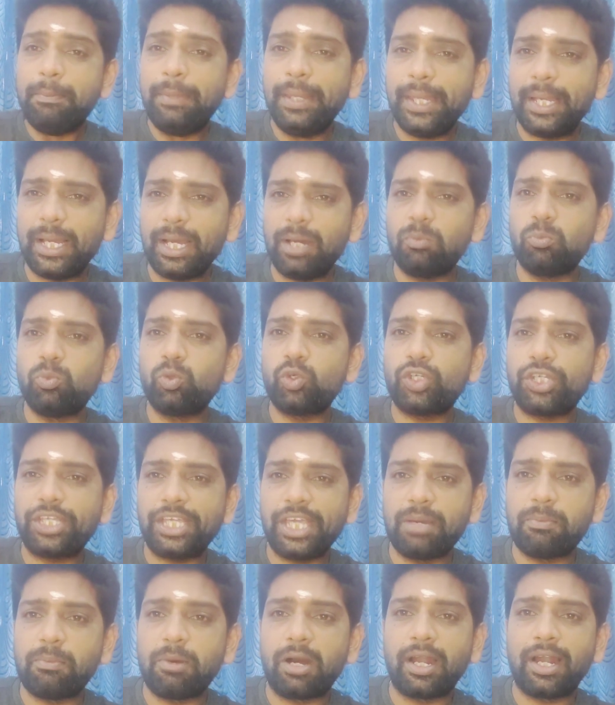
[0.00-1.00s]
மிக
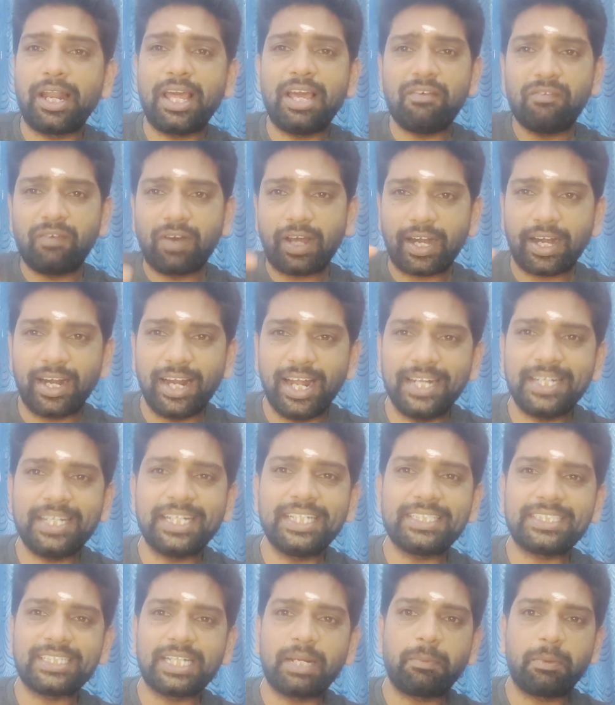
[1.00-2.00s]
முக்கியமான
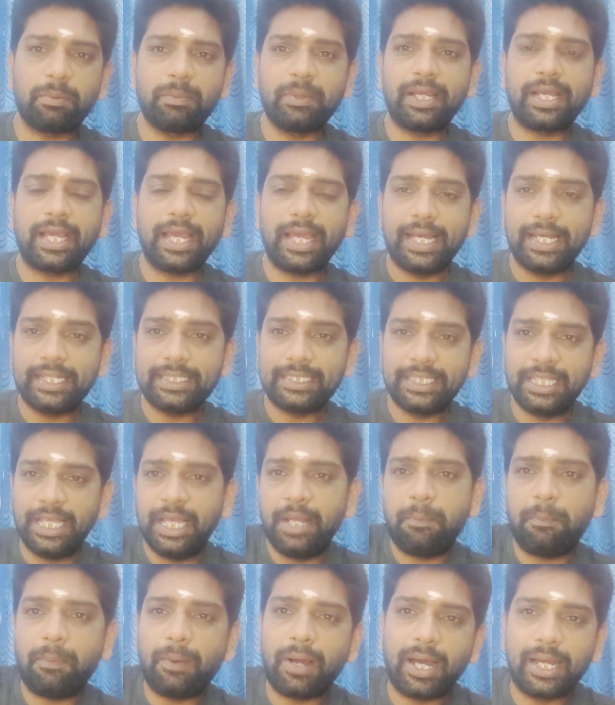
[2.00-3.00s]
வரலாற்று சிறப்புமிக்க
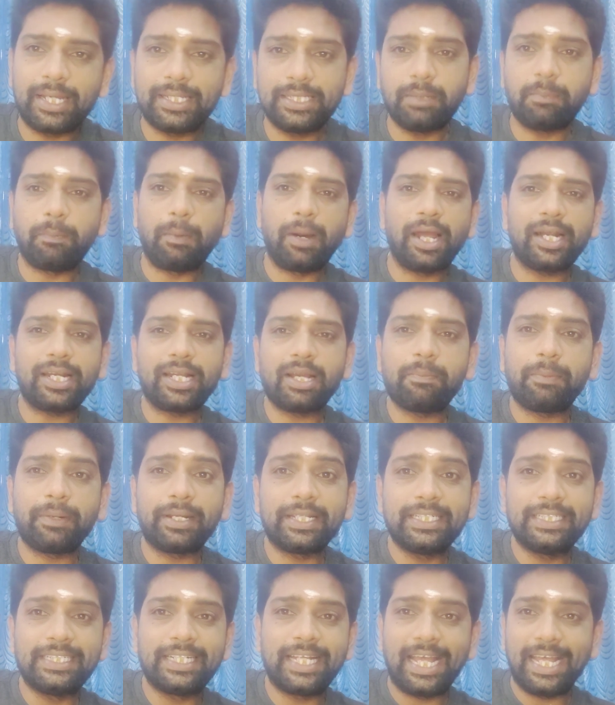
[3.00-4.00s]
தீர்ப்பா இது
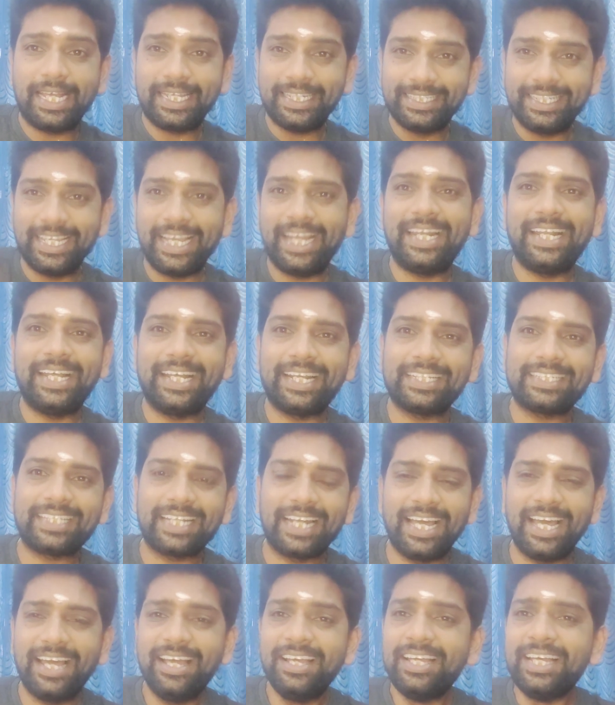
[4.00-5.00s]
பார்க்கப்படுகின்ற இதே
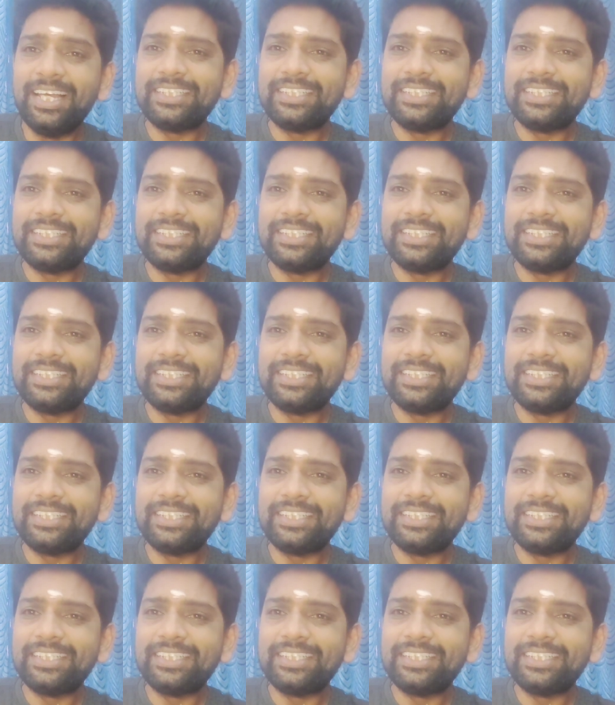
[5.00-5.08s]
நேரத்தில்